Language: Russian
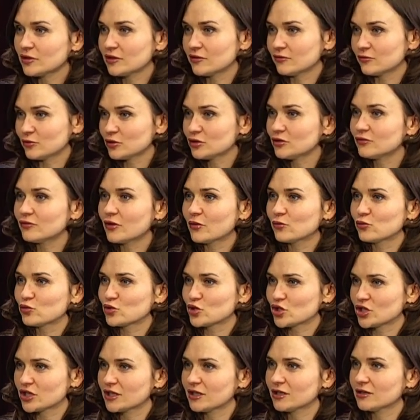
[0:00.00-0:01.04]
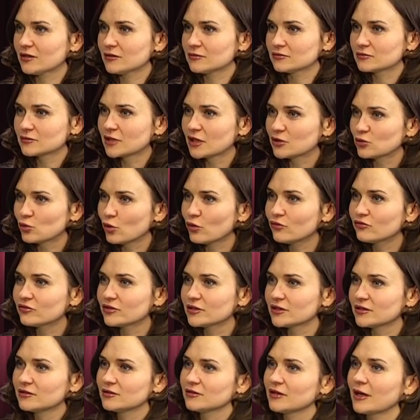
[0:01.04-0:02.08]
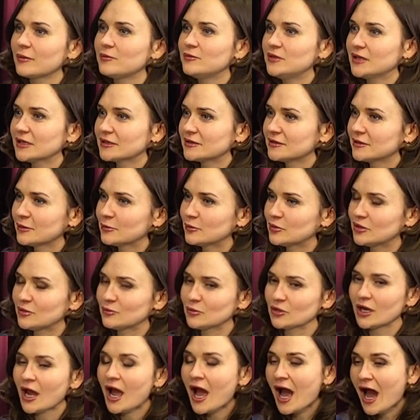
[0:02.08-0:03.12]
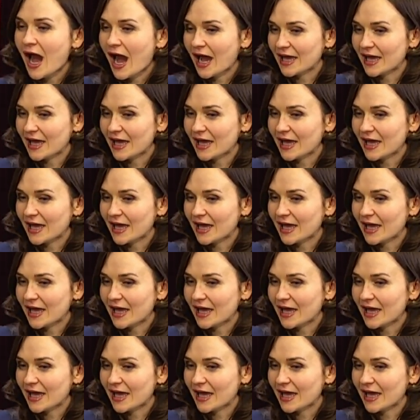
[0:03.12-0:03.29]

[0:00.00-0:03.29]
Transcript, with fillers: и вот вам уже готовый обед, uh -huh, например. Uh -huh.